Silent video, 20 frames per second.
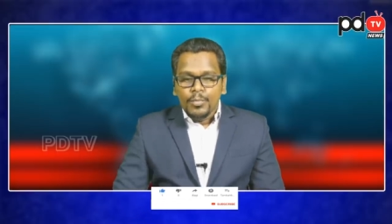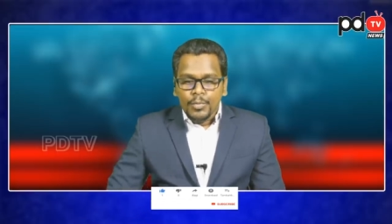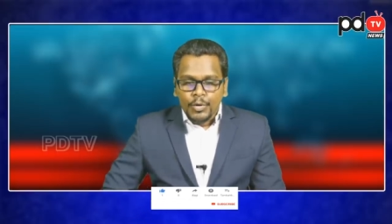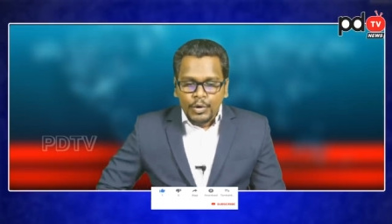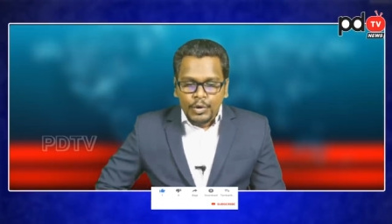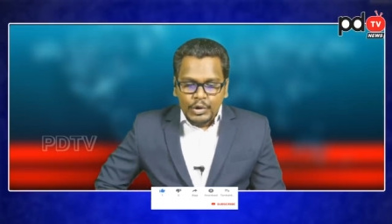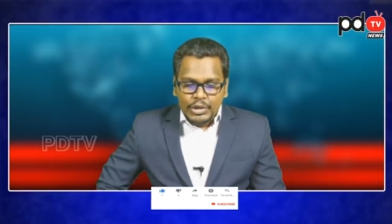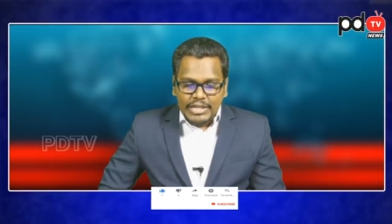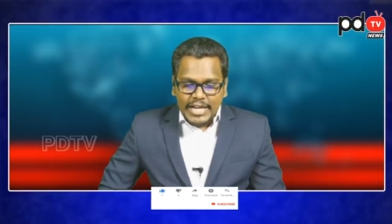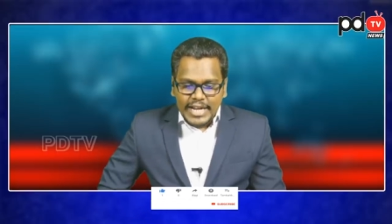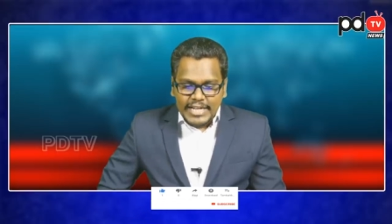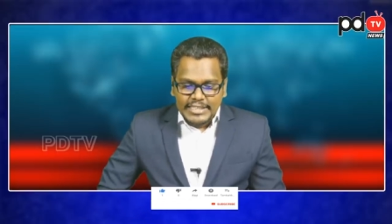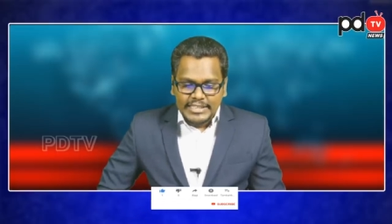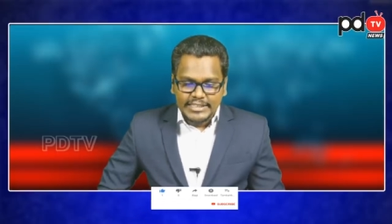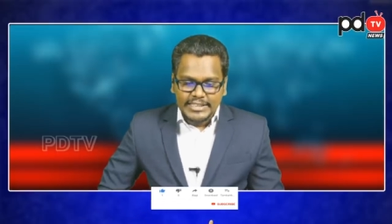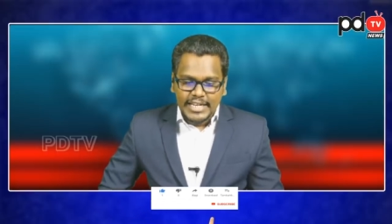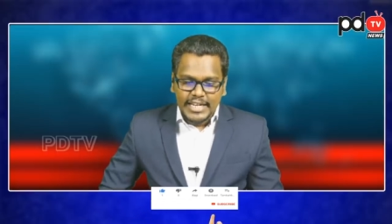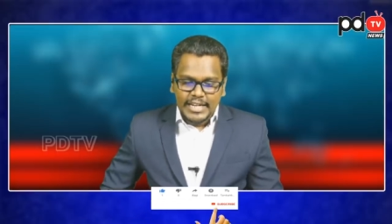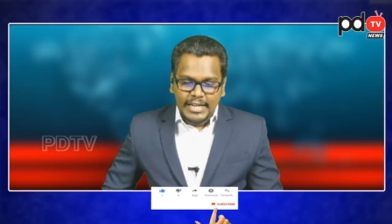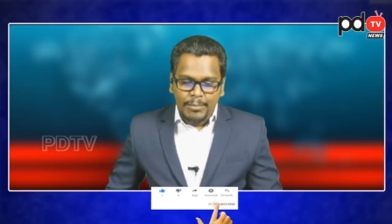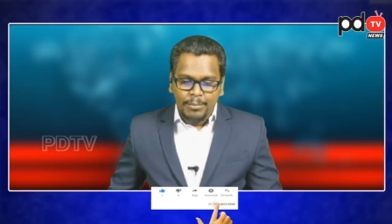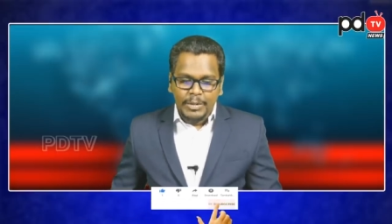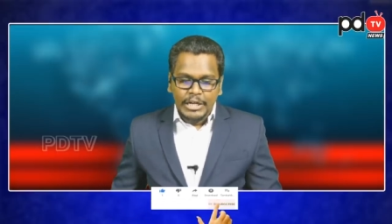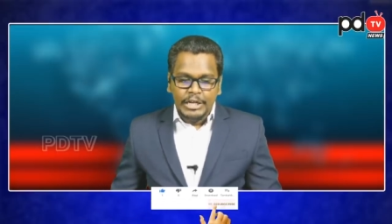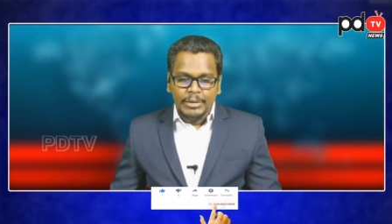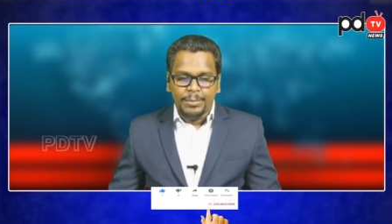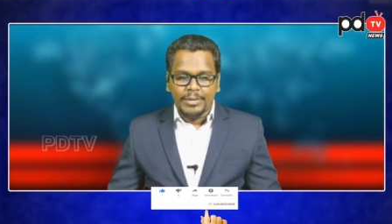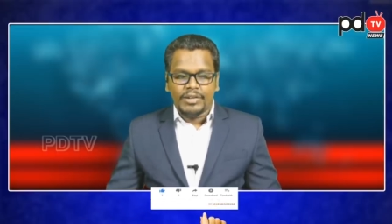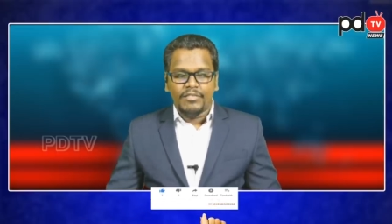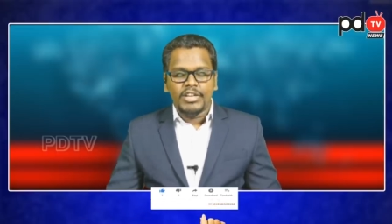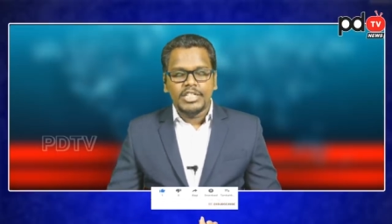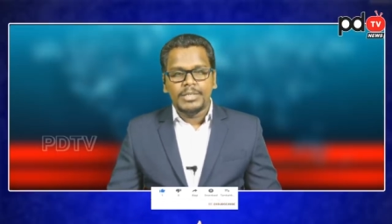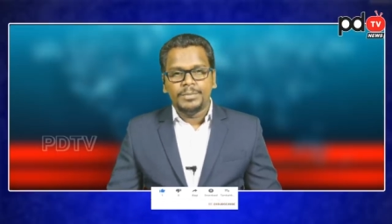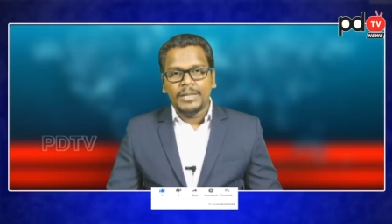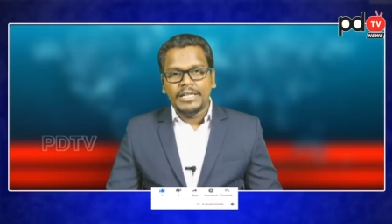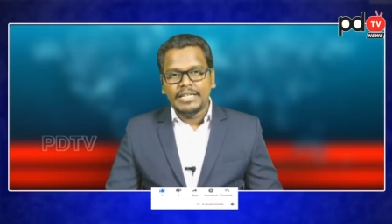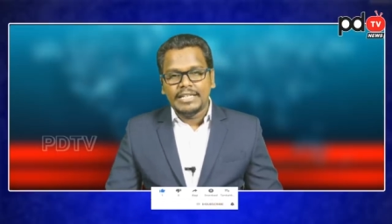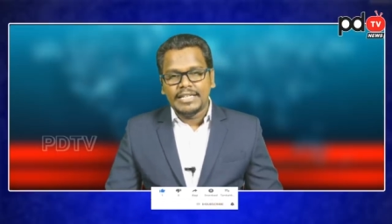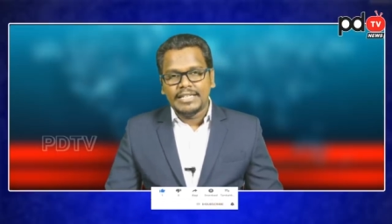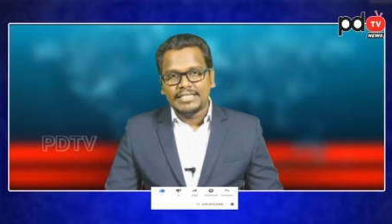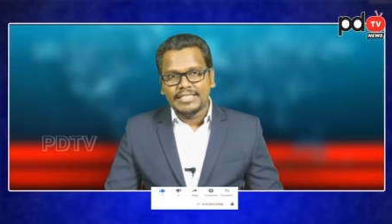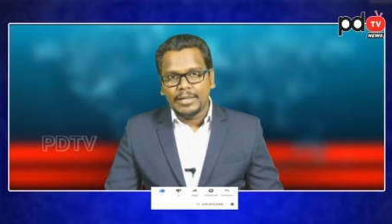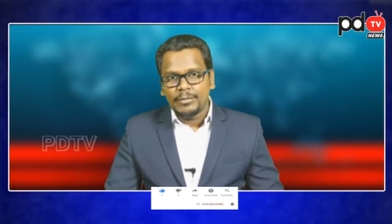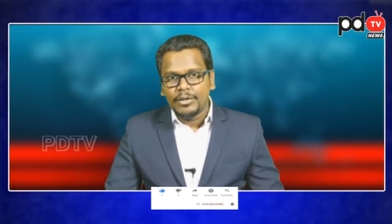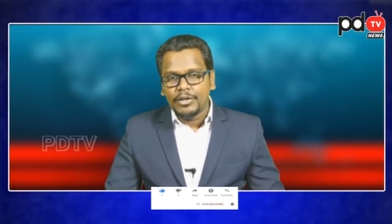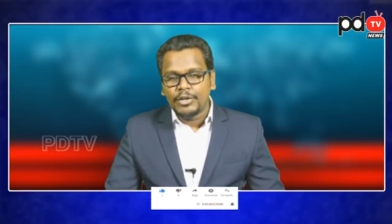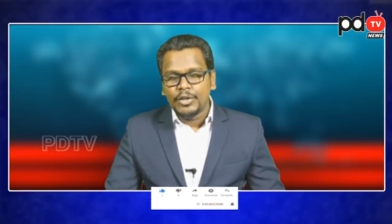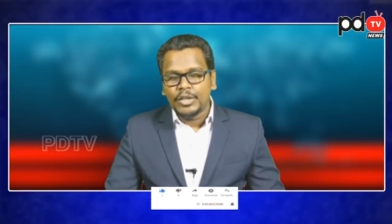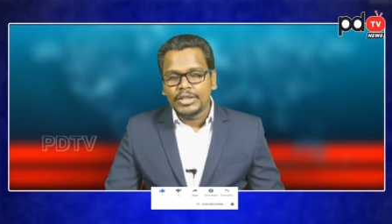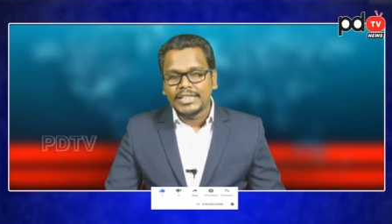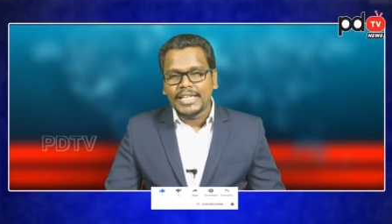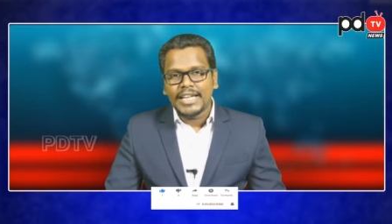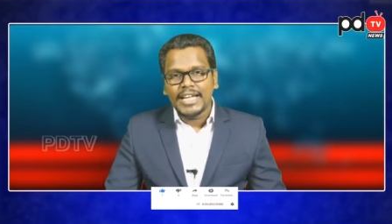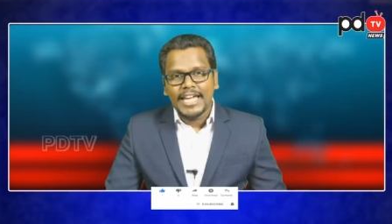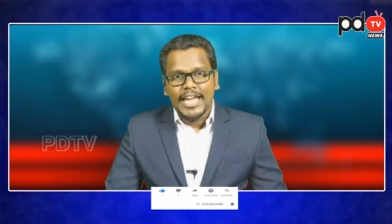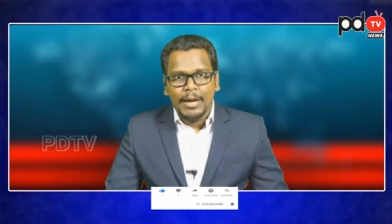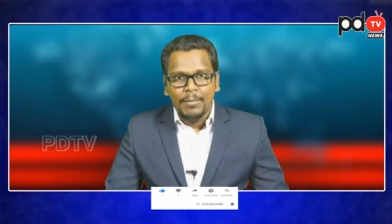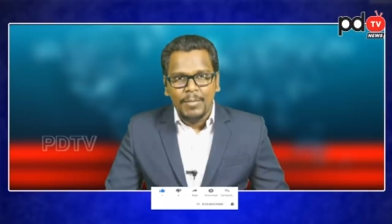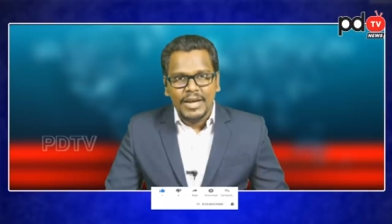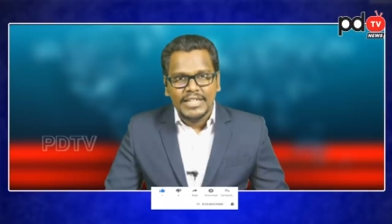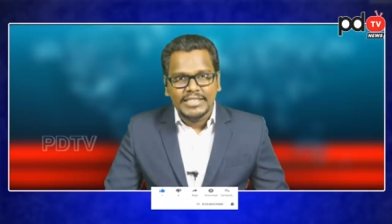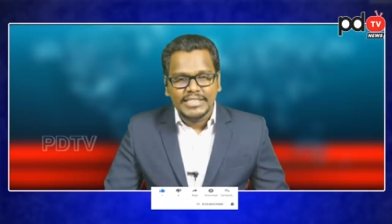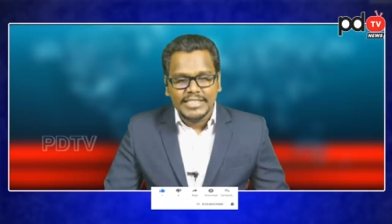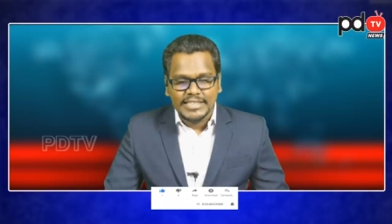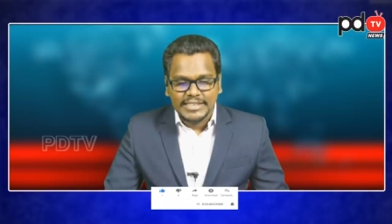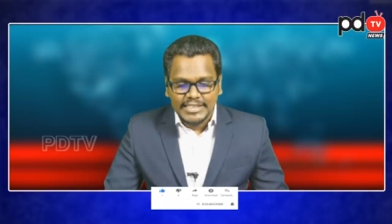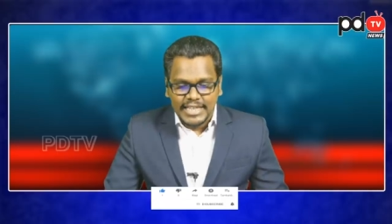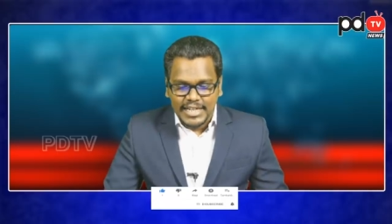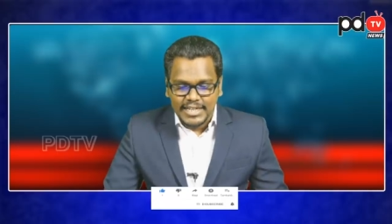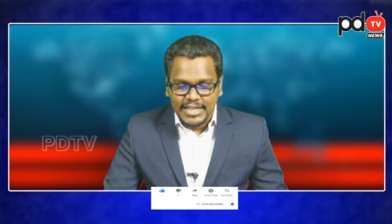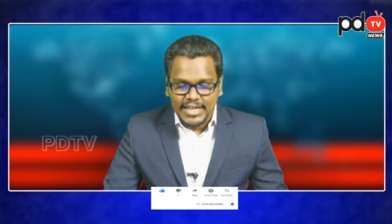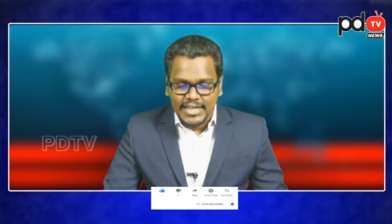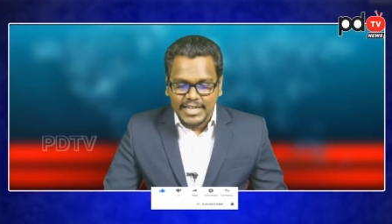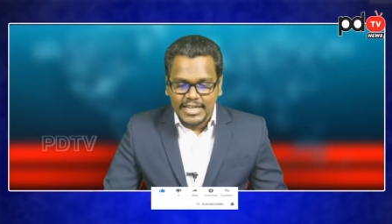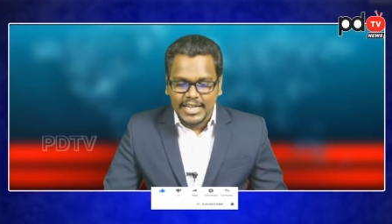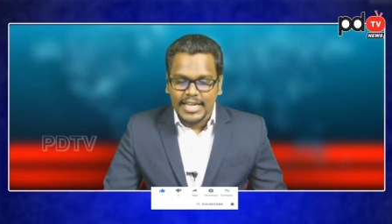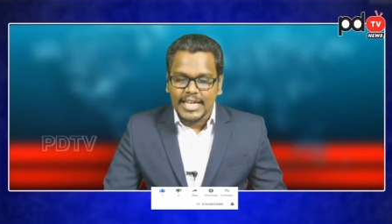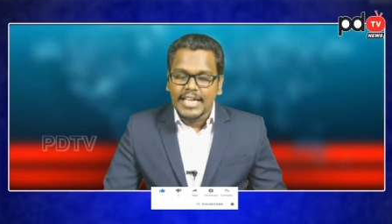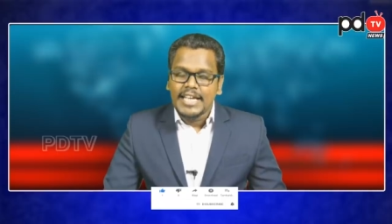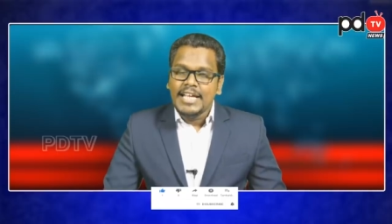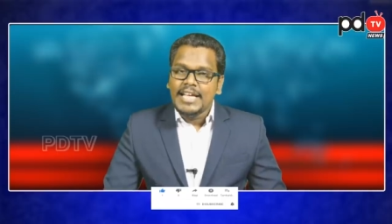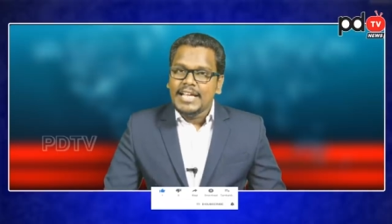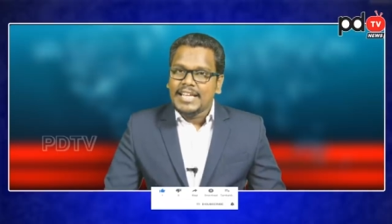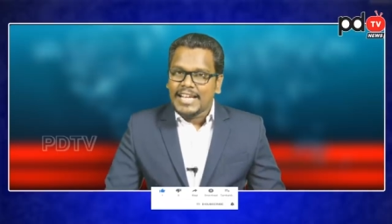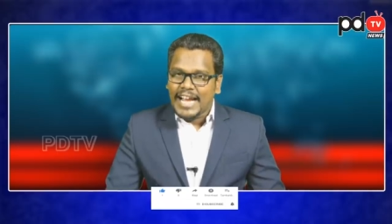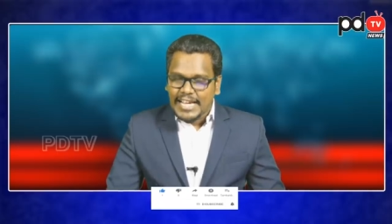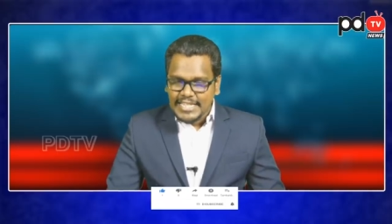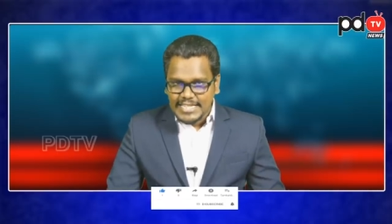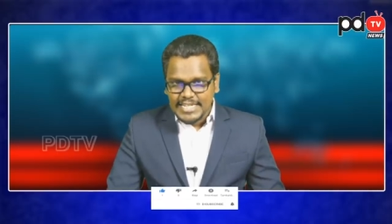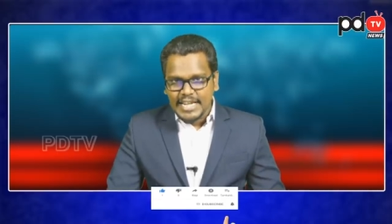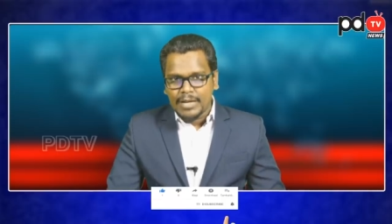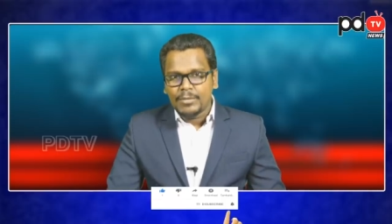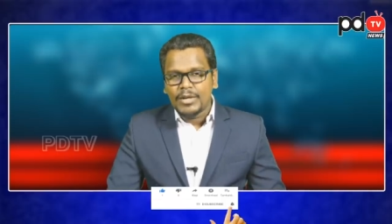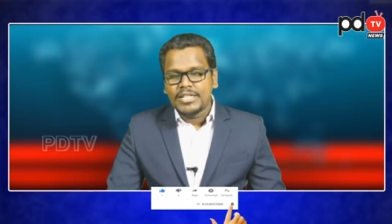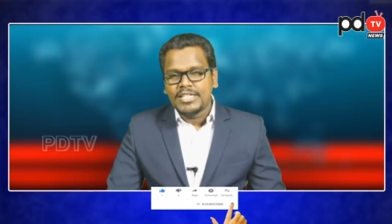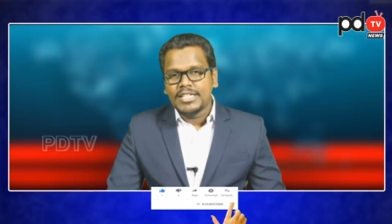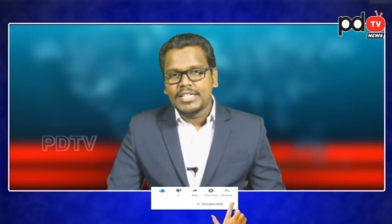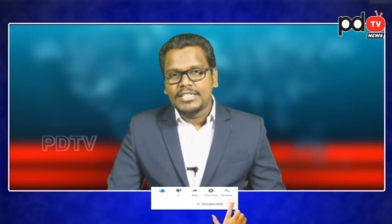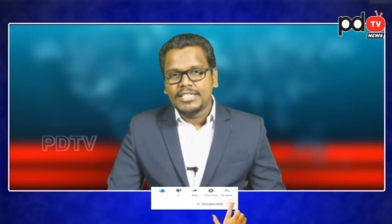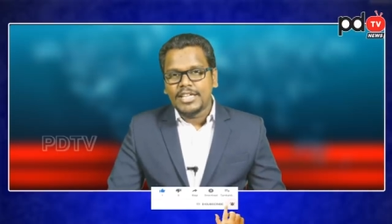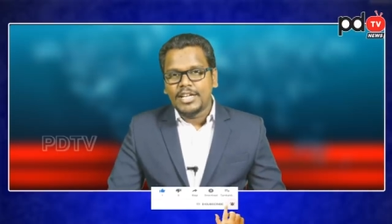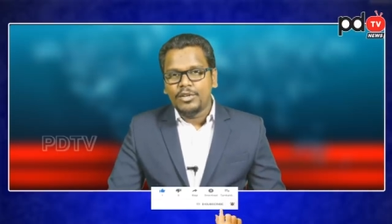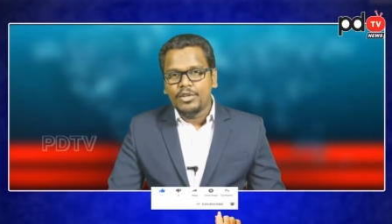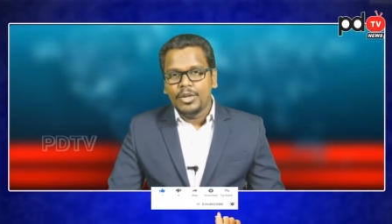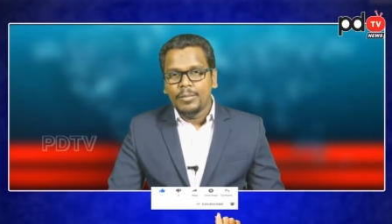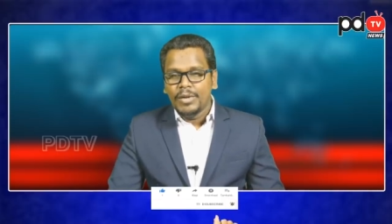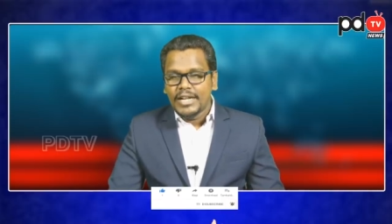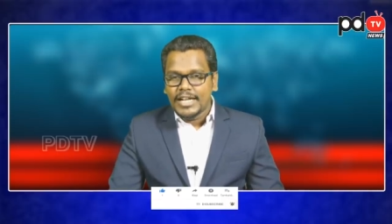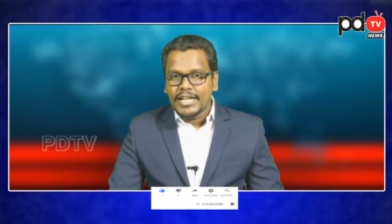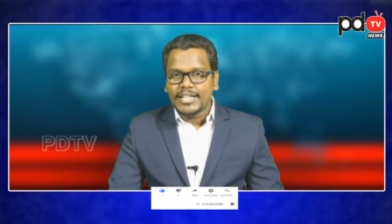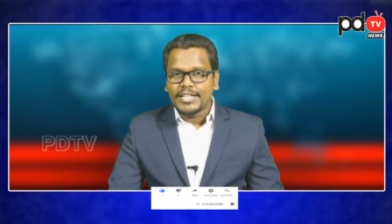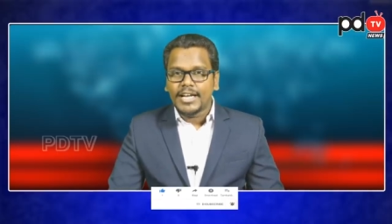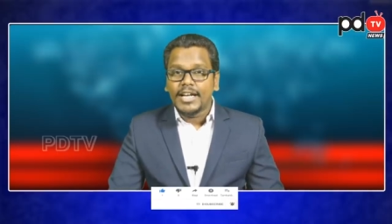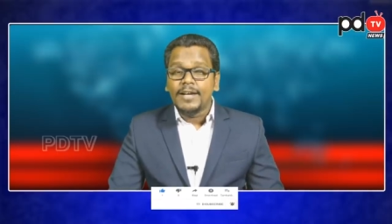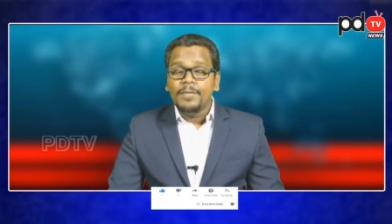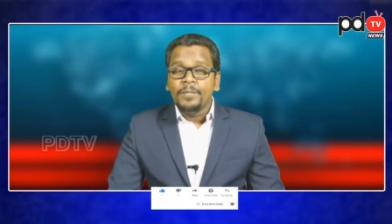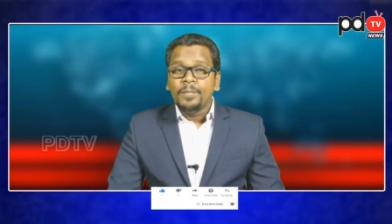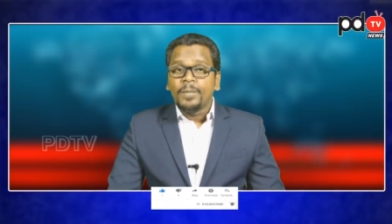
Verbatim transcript: మూడు రాజధానుల బిల్లు ప్రవేశపెట్టిన సమయంలో తన ఎమ్మెల్సీ స్థానానికి రాజీనామా చేశారు ఇమీడియట్గా